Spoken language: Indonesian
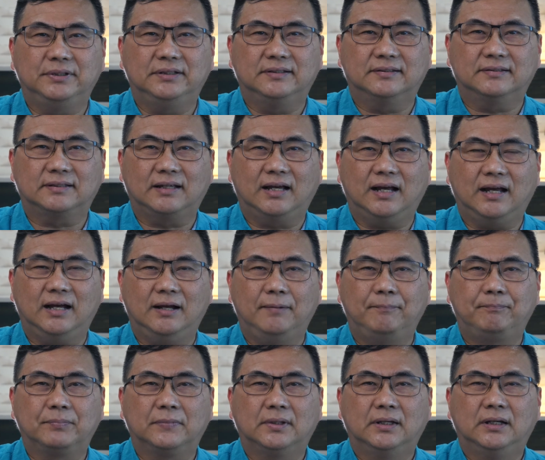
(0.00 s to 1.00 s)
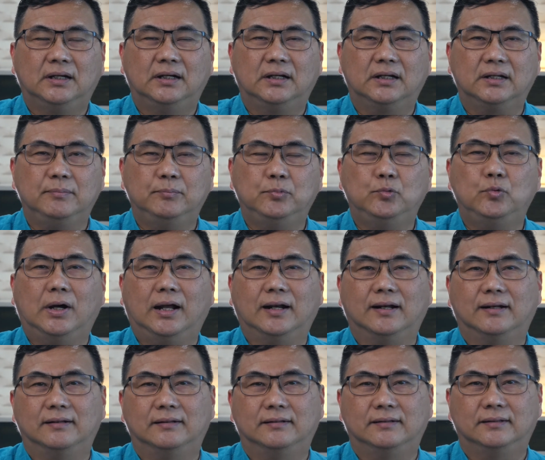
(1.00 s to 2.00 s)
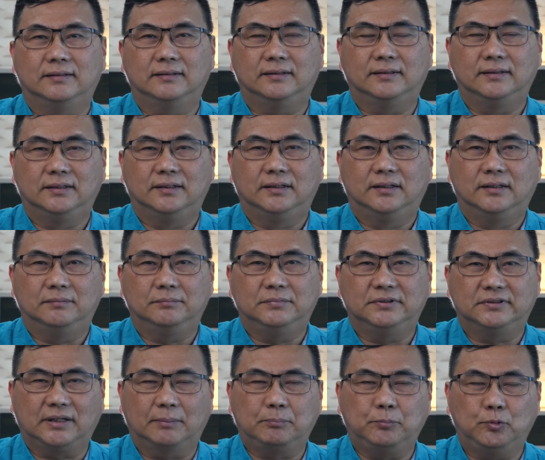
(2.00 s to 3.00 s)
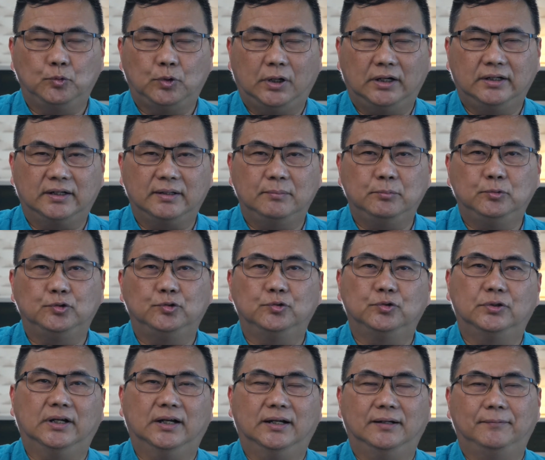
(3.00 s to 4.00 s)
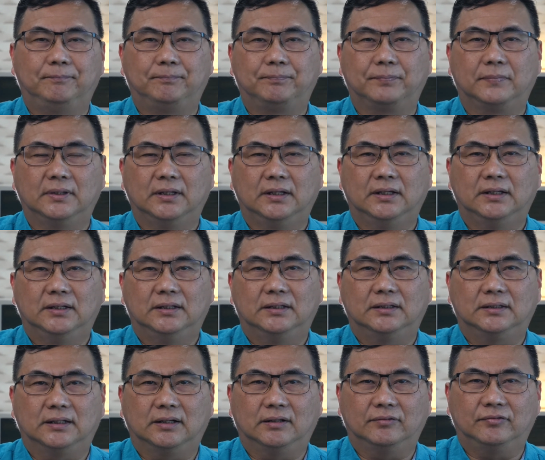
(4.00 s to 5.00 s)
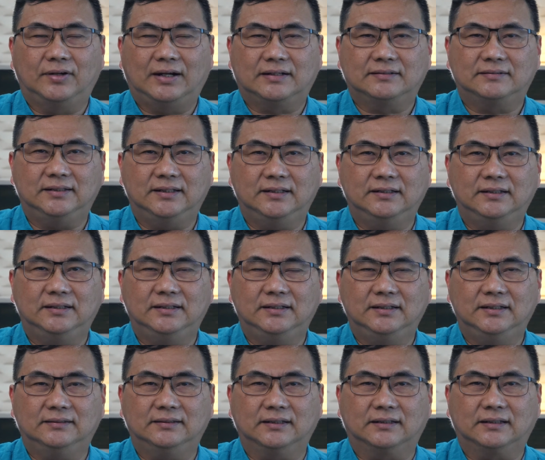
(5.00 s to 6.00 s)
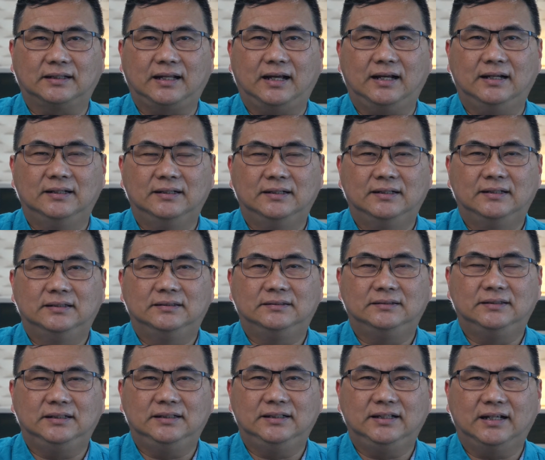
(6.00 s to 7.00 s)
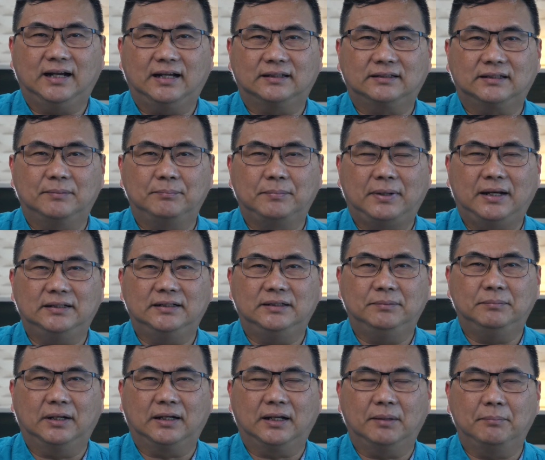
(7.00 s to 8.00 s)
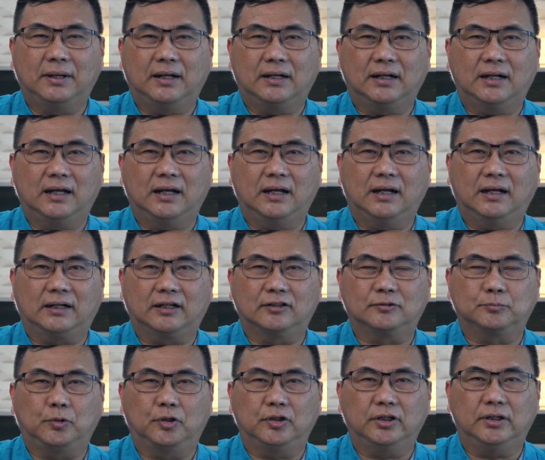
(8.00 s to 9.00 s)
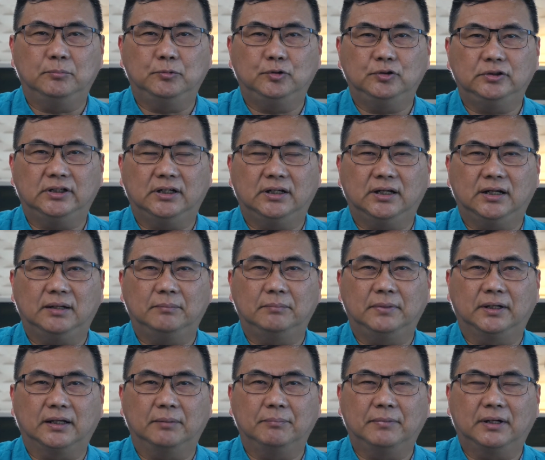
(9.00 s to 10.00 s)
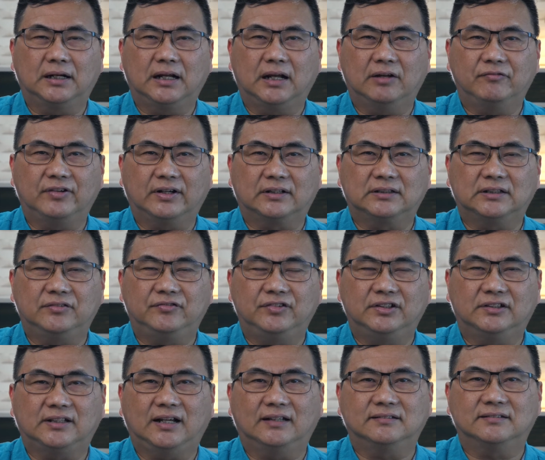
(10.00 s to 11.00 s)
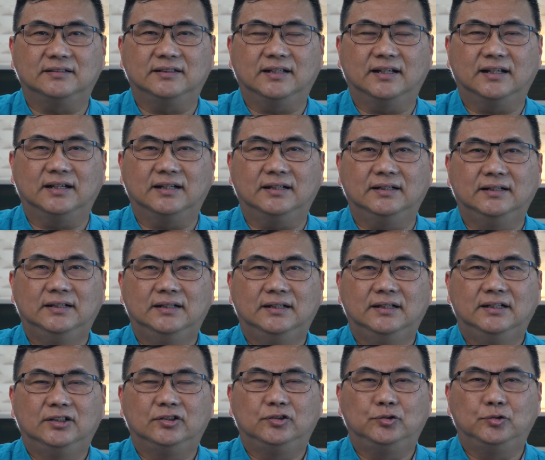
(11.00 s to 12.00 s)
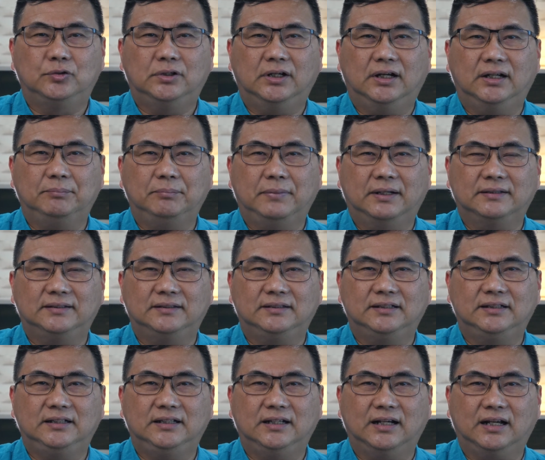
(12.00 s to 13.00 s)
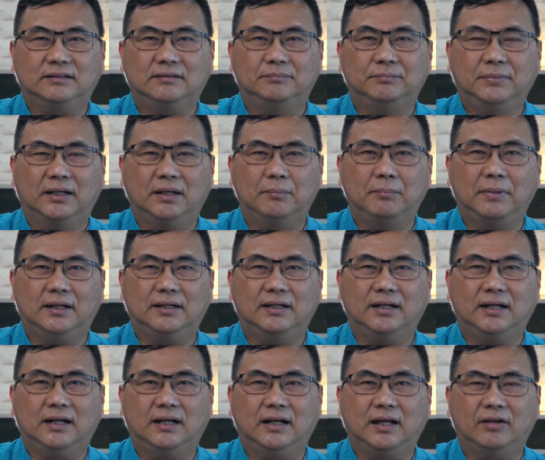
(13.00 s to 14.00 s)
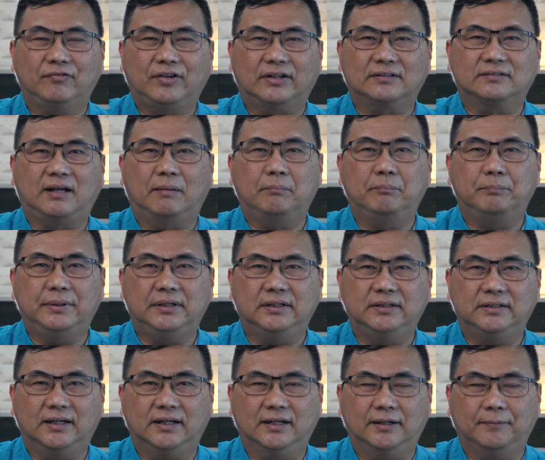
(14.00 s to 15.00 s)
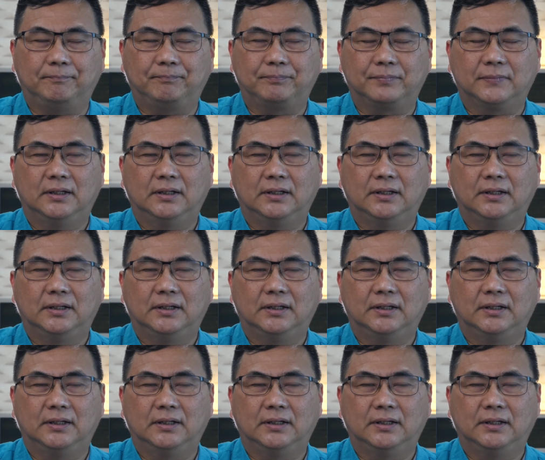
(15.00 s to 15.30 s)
bisa ribuan, bisa puluhan ribu juga. Nah, vaksin ini setelah dilihat kembali bagaimana respon imunnya, bagaimana efektivitasnya, juga masih dilihat bagaimana efek sampingnya.